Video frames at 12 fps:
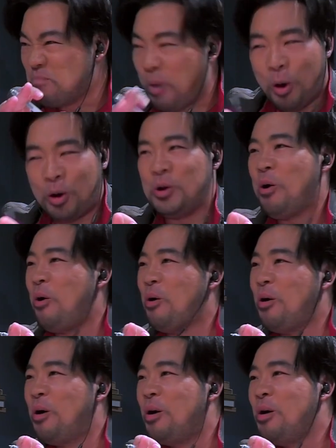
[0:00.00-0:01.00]
บอกน้อง
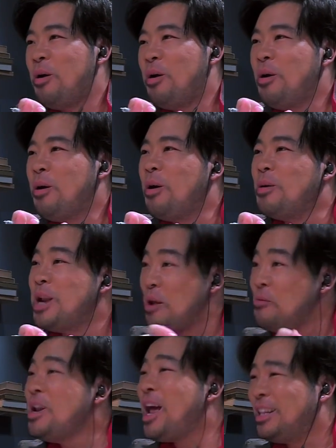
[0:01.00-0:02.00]
ใน
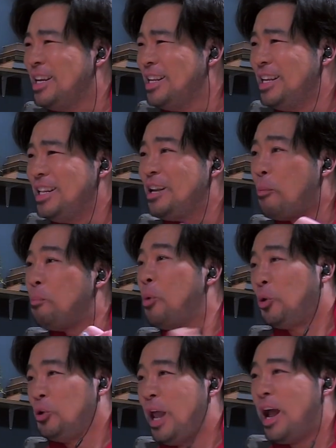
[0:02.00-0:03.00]
วินาทีนี้ที่เราปล
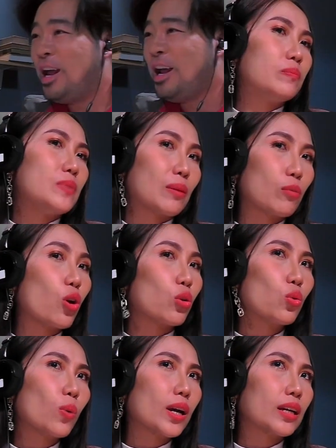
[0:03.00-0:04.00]
ดแล้วอยากบอก
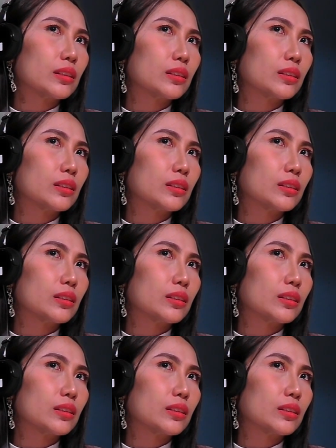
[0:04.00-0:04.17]
ลูกว่า